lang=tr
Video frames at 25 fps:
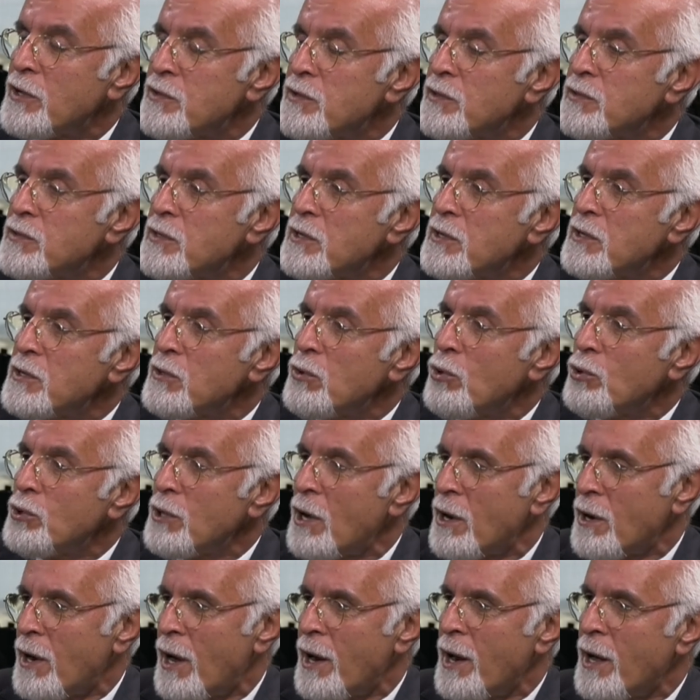Asıl sıkıntı
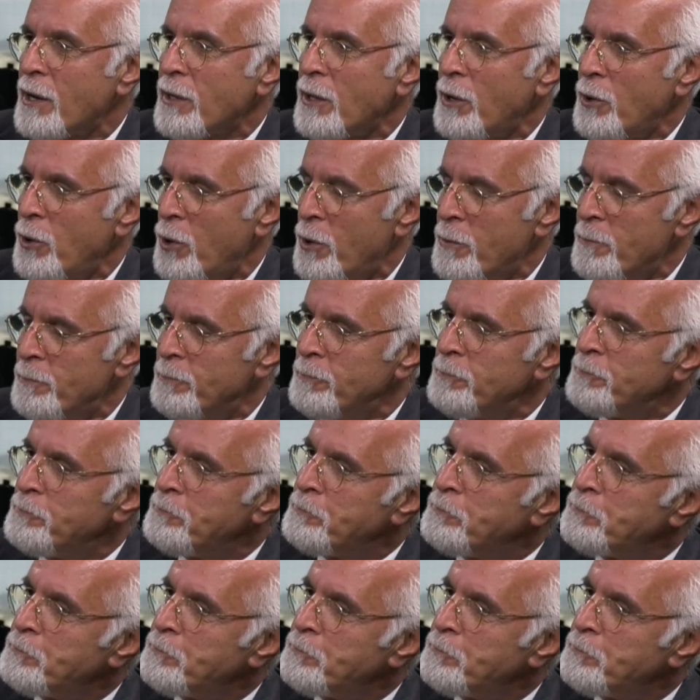oradan kaynaklanıyor. Evet.